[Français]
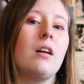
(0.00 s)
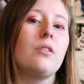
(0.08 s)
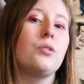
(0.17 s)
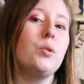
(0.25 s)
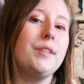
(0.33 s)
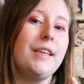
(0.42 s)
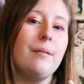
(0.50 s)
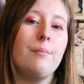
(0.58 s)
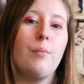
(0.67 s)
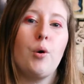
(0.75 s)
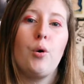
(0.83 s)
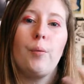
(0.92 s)

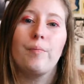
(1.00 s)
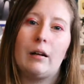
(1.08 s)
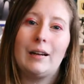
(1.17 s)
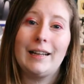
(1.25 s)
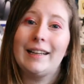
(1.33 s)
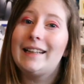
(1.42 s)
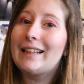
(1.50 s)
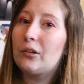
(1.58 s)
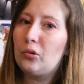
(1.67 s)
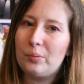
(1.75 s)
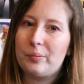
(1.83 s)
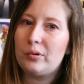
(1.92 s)
Deuxièmement, les
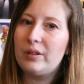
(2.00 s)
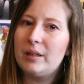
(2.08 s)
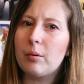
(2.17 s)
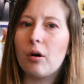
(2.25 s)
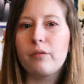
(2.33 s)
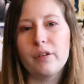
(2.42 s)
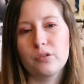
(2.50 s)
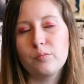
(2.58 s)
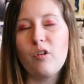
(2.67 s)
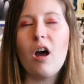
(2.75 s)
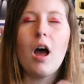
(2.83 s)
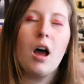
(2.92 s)
couples libres, enfin du
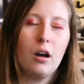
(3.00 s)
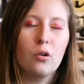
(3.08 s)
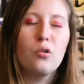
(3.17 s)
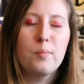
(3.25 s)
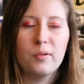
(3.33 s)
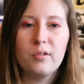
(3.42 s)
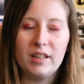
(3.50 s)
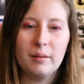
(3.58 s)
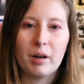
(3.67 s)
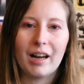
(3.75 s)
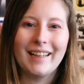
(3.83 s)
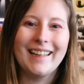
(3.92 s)
moins un couple
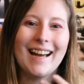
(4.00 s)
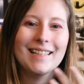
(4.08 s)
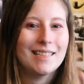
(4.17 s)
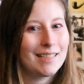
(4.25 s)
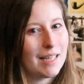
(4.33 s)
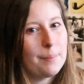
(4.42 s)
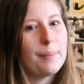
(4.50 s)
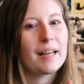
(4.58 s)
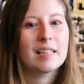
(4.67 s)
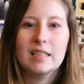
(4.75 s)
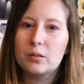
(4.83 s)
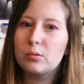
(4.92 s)
libre est assez
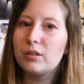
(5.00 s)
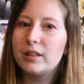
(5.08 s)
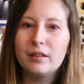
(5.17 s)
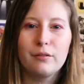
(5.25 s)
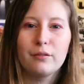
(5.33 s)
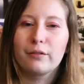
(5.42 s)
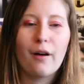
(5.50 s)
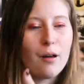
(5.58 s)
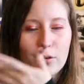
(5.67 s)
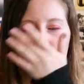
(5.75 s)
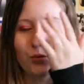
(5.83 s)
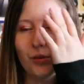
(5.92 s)
particulier.
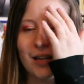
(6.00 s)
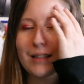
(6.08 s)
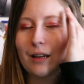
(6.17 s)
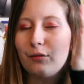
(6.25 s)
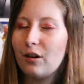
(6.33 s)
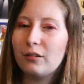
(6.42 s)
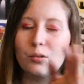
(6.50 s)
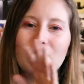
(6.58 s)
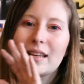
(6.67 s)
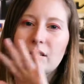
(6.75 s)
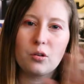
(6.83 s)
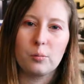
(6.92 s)
Enfin, je vous laisserai voir ne
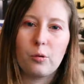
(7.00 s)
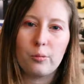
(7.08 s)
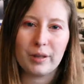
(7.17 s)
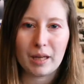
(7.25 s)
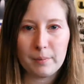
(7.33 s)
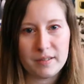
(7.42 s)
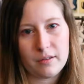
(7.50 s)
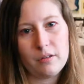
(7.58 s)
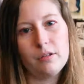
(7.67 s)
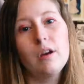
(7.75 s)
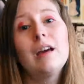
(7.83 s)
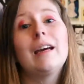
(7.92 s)
serait-ce que le premier
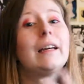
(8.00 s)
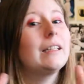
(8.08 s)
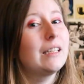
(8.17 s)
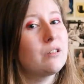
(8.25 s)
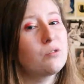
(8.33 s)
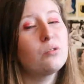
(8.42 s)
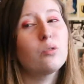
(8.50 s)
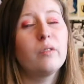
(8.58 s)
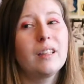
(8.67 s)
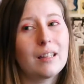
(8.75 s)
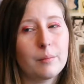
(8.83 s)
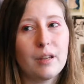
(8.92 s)
épisode, qui je
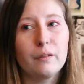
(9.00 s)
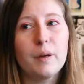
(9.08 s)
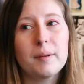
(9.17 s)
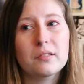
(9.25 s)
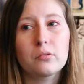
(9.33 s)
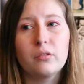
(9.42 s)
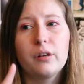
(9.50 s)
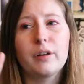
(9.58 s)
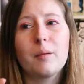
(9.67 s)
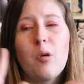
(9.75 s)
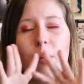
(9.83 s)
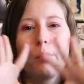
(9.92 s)
trouvais très bien fait parce qu'on voit
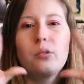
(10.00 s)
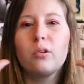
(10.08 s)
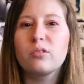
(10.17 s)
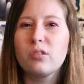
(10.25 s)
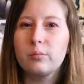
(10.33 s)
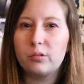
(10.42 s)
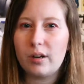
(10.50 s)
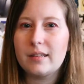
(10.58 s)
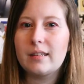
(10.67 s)
vraiment un peu l'ensemble de la